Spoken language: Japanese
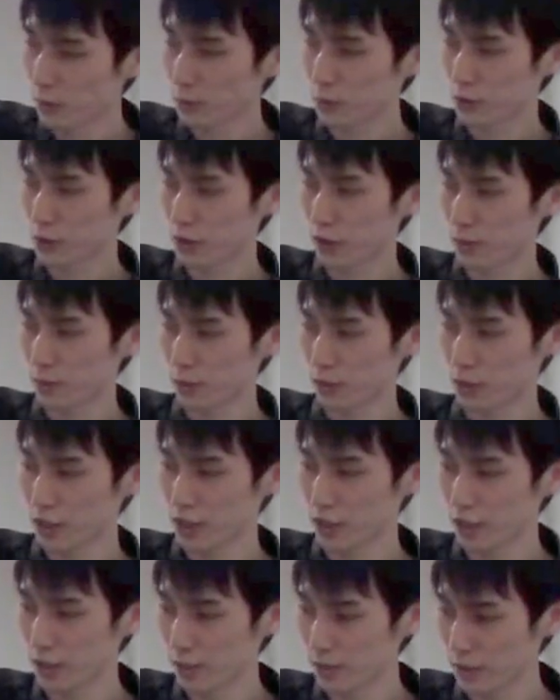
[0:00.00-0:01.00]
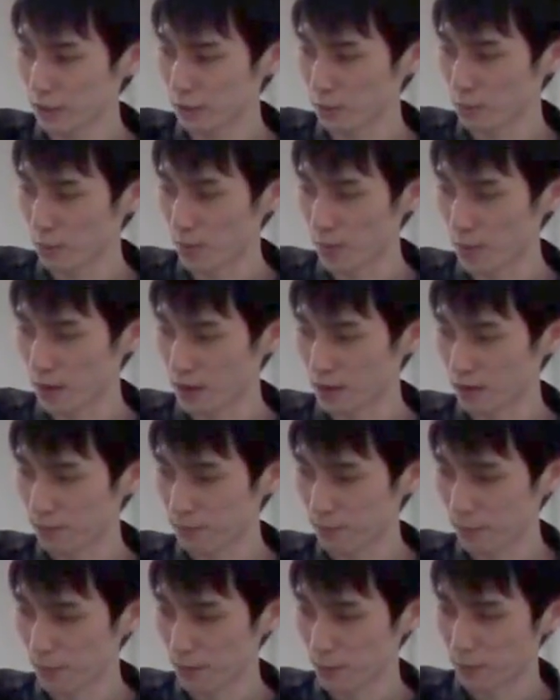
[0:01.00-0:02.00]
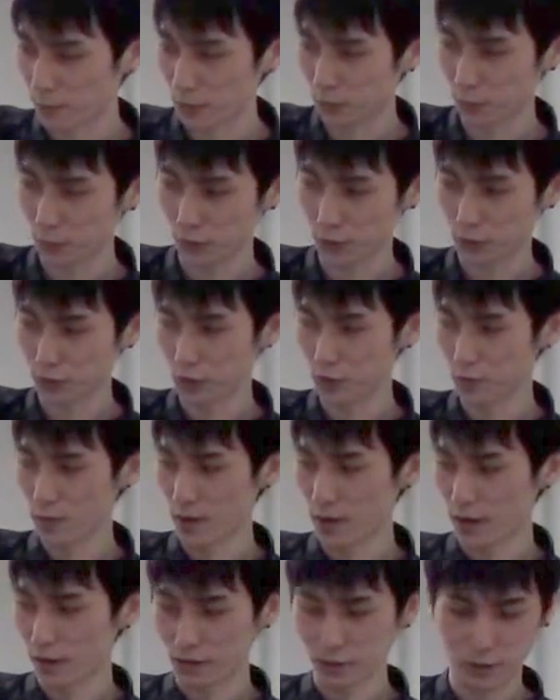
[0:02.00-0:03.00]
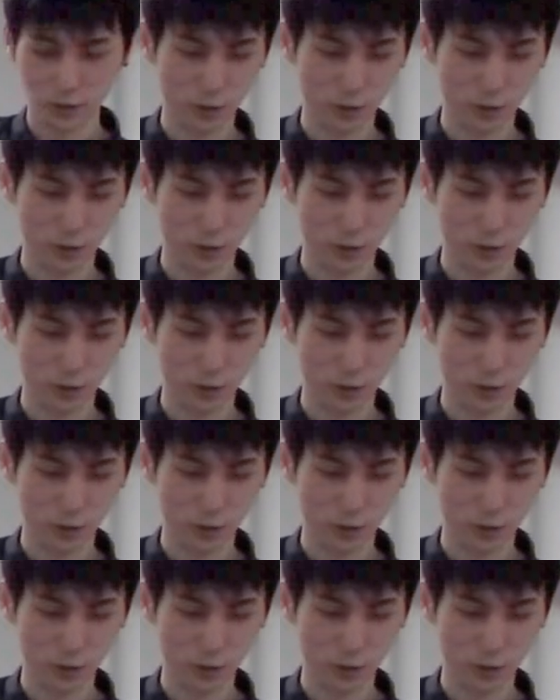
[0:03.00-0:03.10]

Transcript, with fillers: も近いものがなければそのまま、独立の、